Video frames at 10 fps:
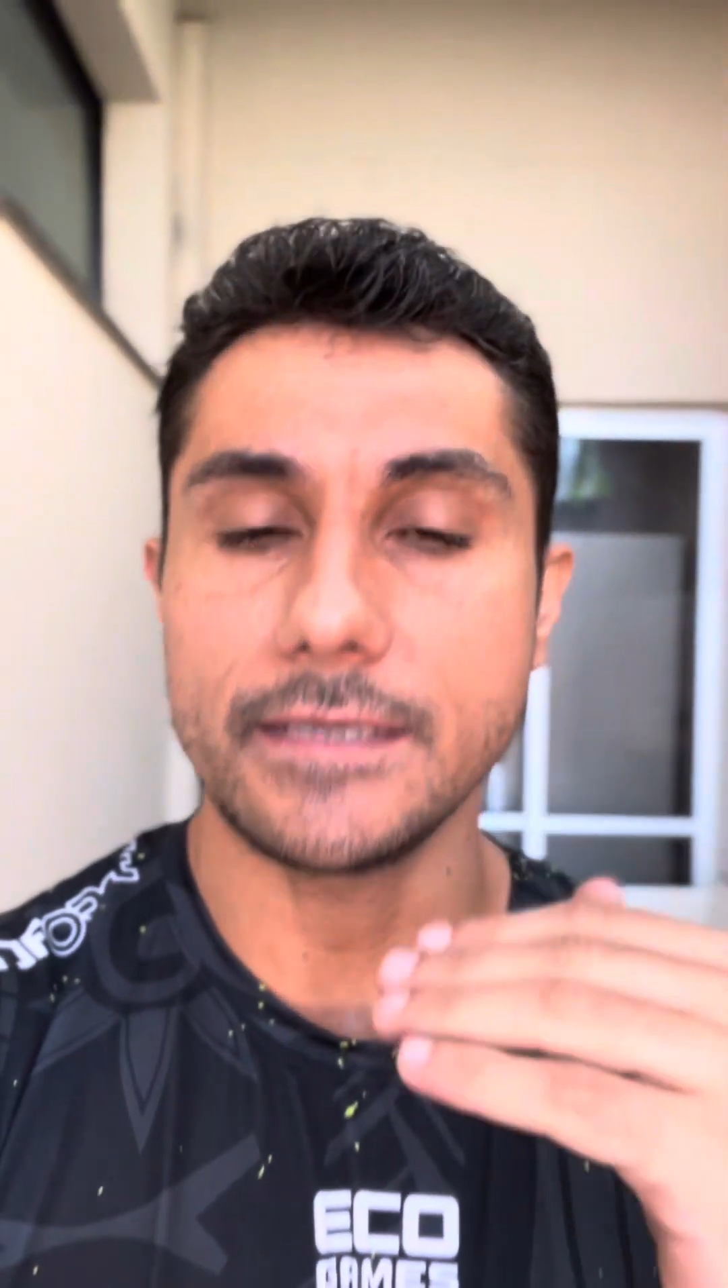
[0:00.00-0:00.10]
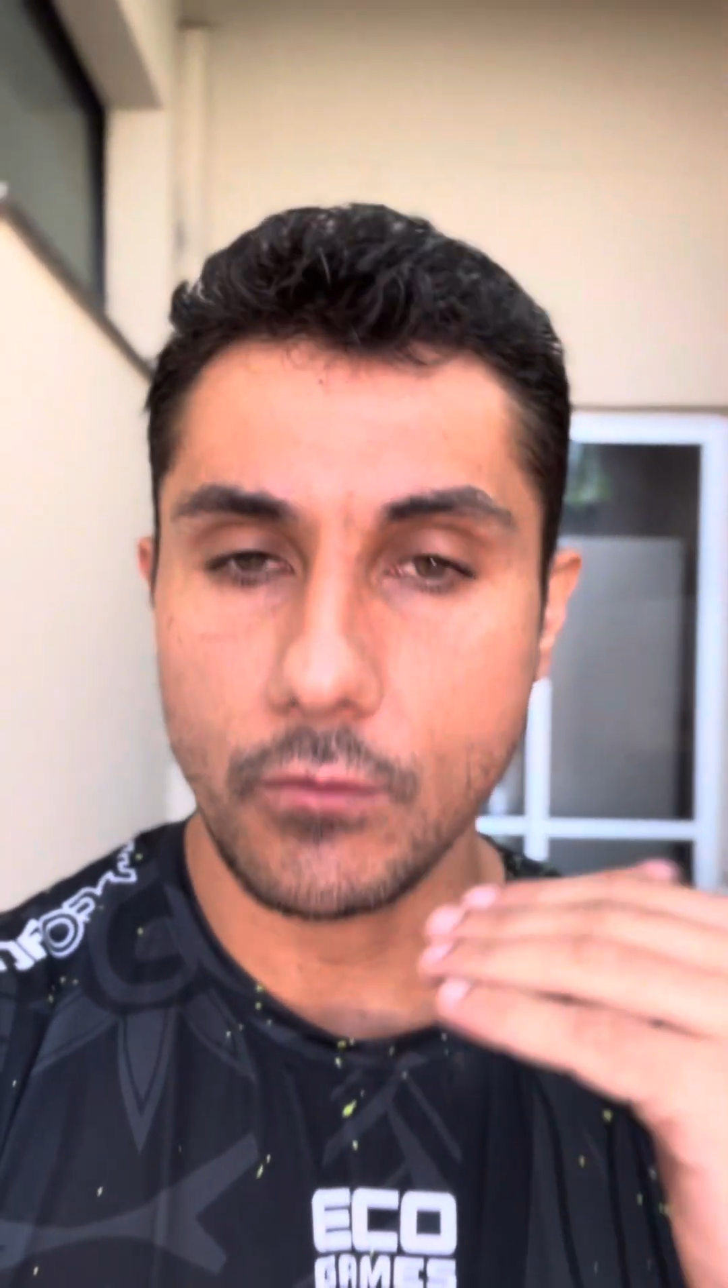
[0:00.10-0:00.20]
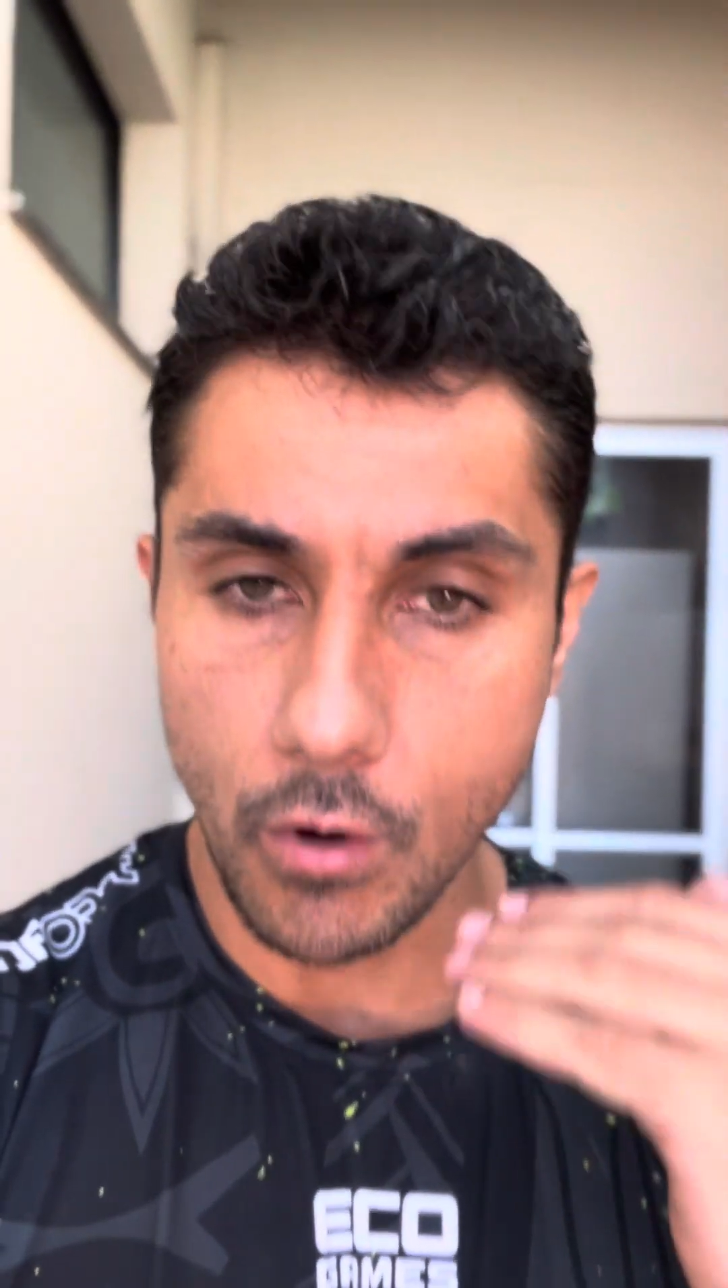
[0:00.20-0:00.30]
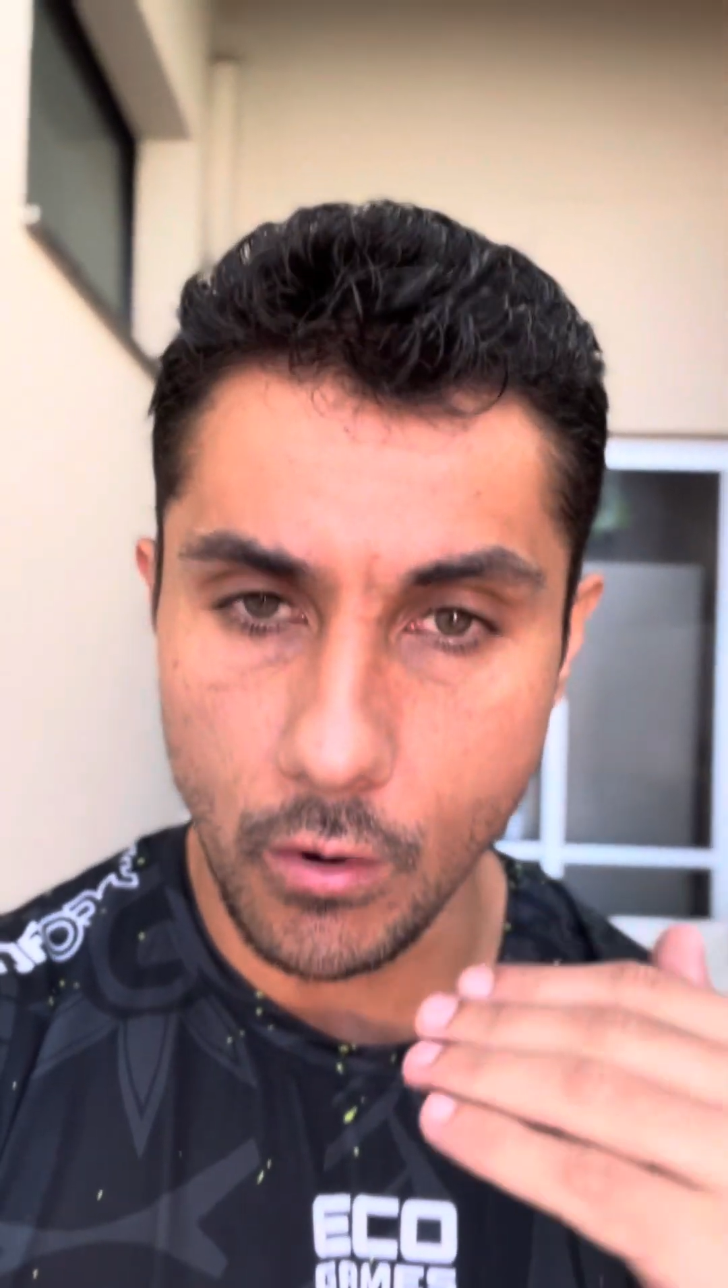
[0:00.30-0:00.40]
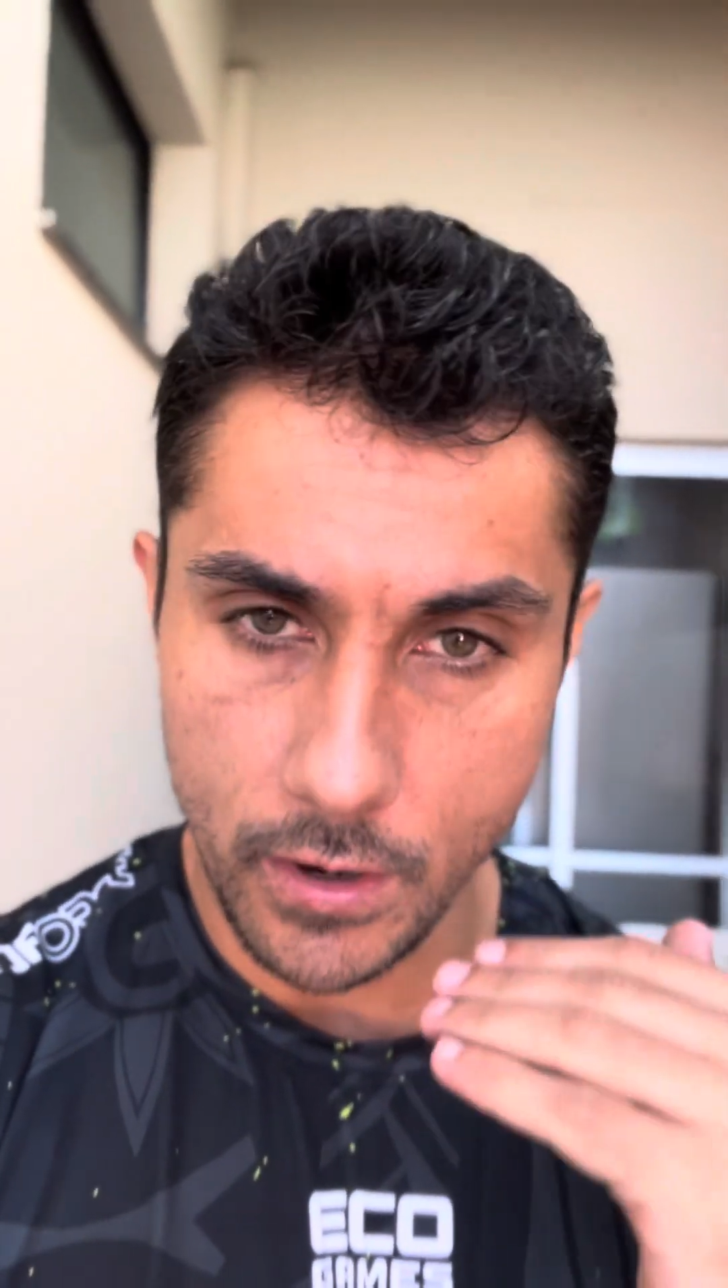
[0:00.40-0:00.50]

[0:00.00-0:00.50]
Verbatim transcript: qual é